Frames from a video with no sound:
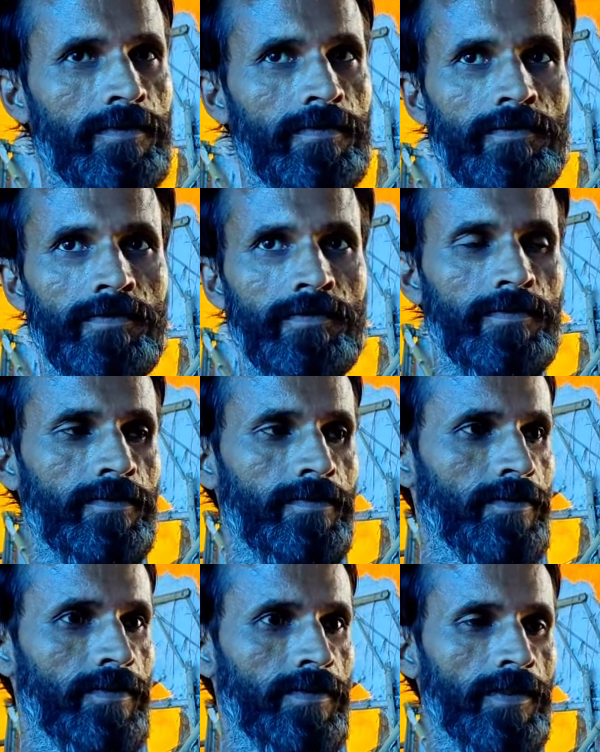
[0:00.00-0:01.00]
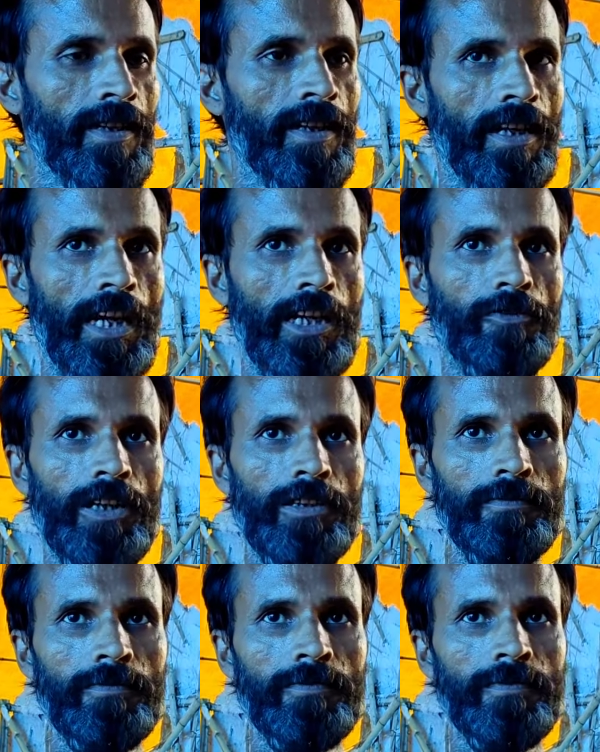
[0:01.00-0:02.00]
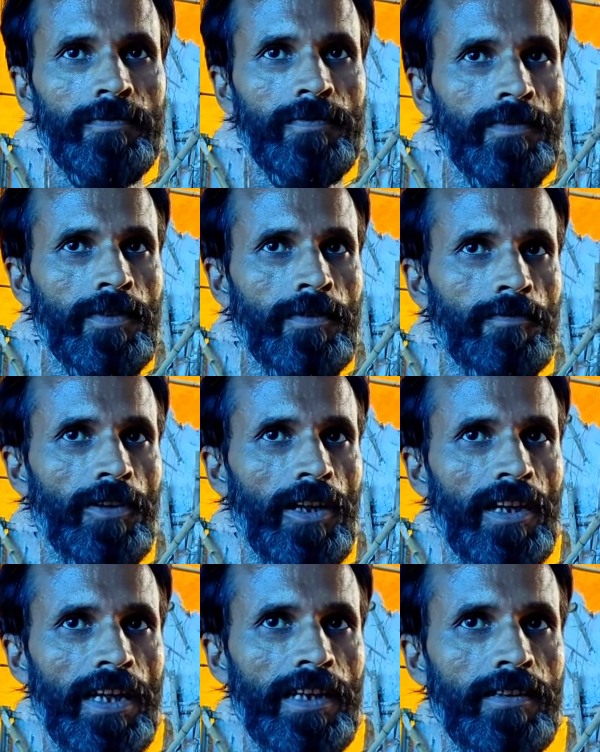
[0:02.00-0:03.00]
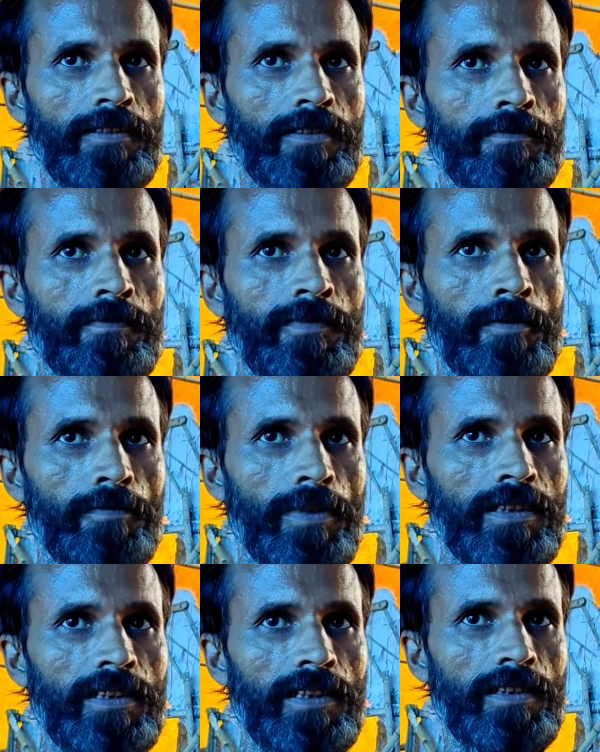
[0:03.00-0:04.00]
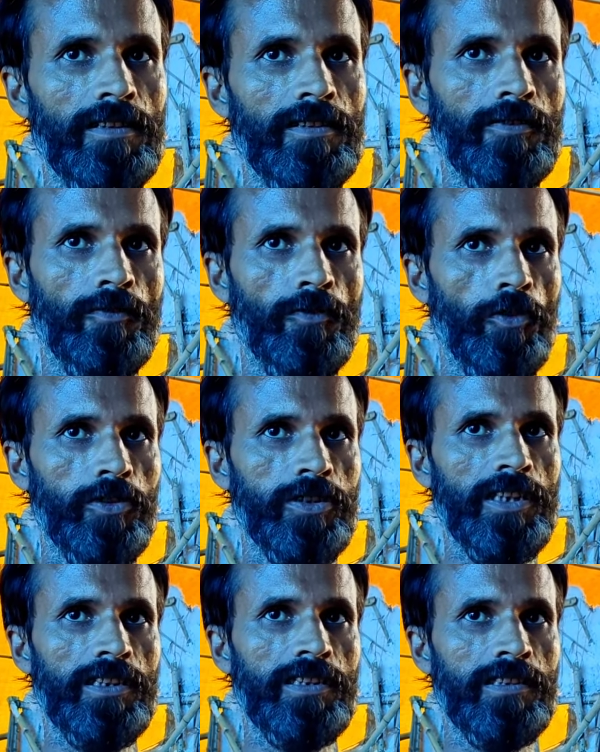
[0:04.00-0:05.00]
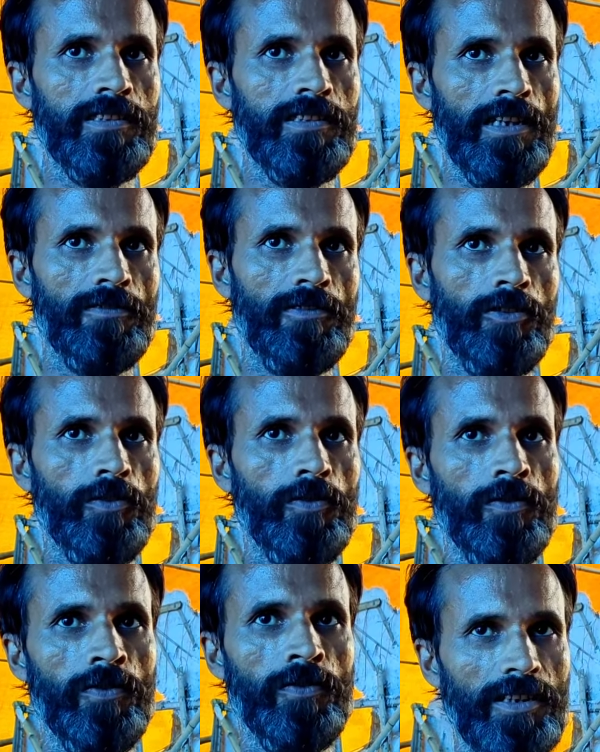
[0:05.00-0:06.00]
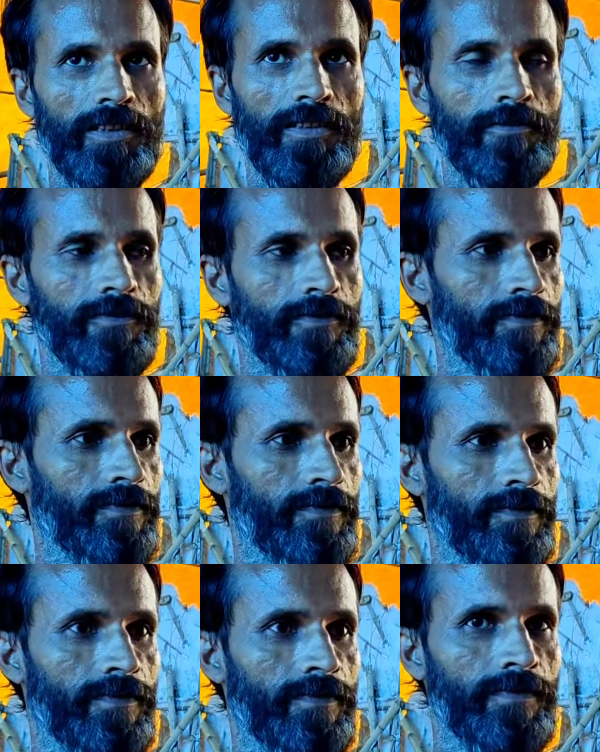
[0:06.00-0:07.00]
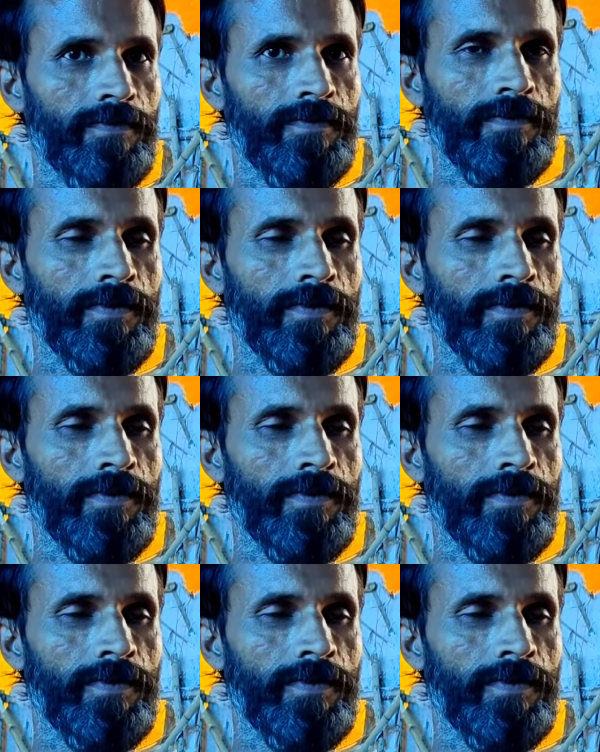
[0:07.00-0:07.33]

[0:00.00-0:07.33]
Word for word: मोबाइल नंबर क्या रहेगा नाइन फाइव हाँ जी वन नाइन हम्म। वन थ्री फोर सिक्स सेवन टू कुछ मूर्ति खाली है अभी